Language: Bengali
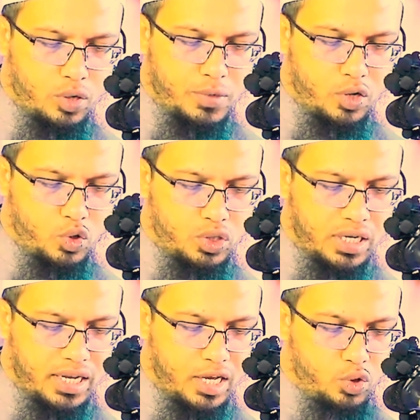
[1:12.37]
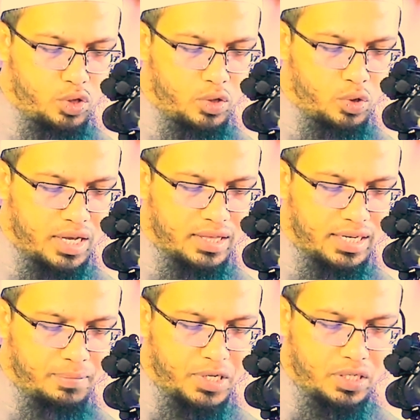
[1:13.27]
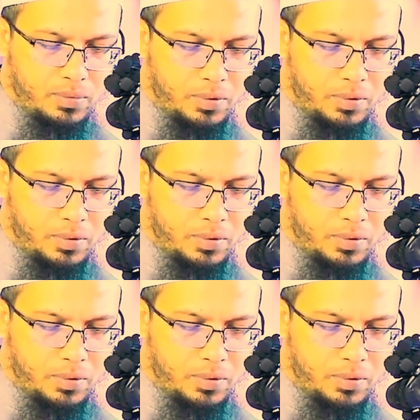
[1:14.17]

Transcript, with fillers: ধর্মীয় অনুষ্ঠানে হিন্দুদের দোকান থেকে মিষ্টি